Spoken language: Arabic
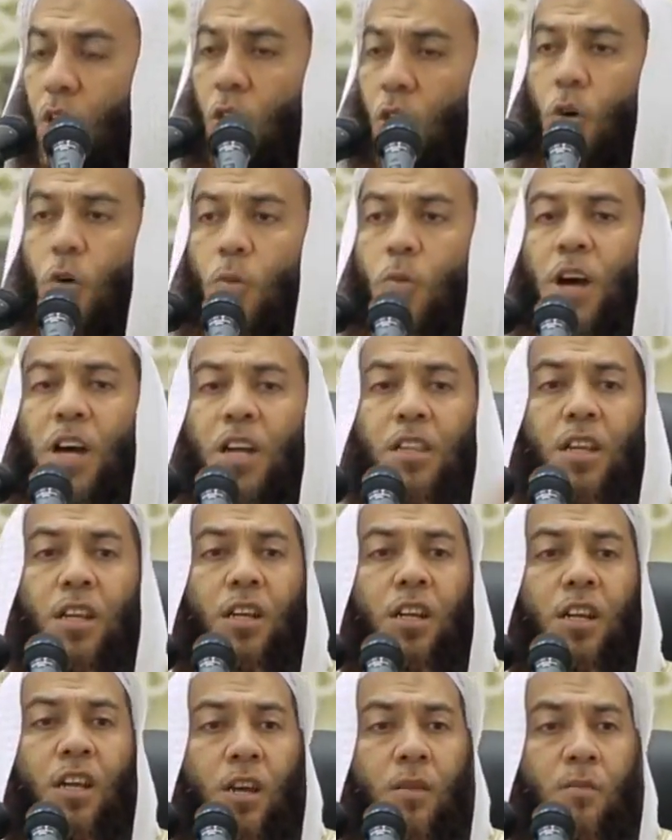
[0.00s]
وبعد
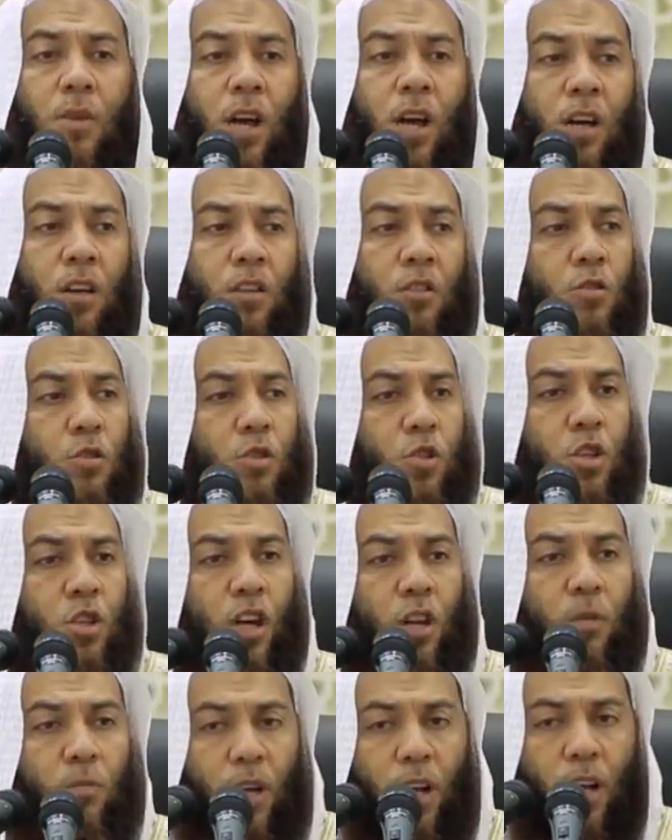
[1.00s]
النعمة
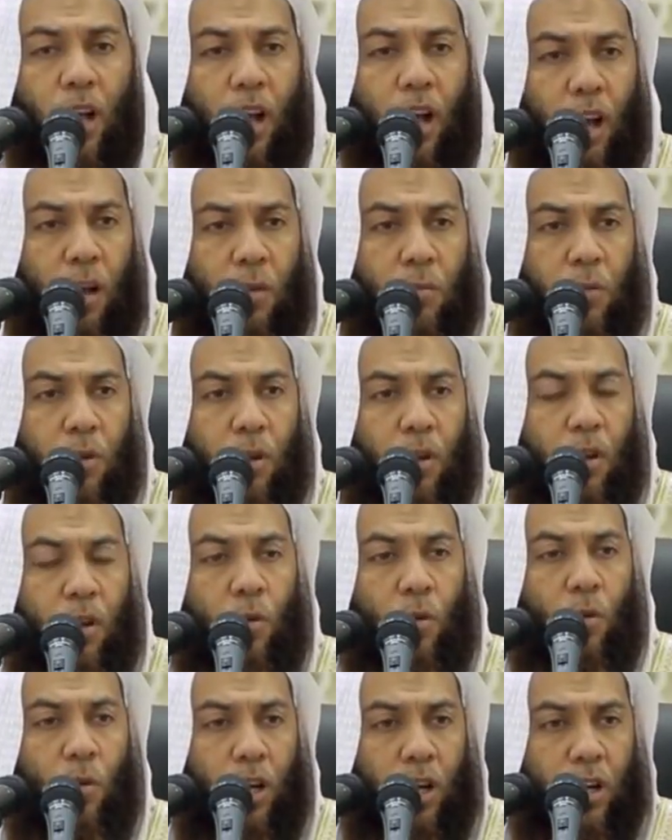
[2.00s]
تشكر بالقلب
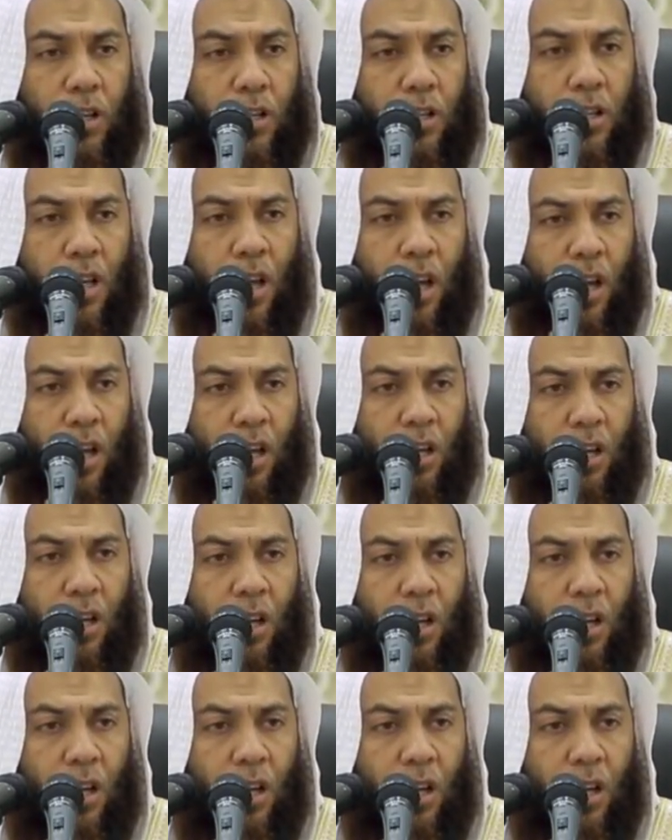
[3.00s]
واللسان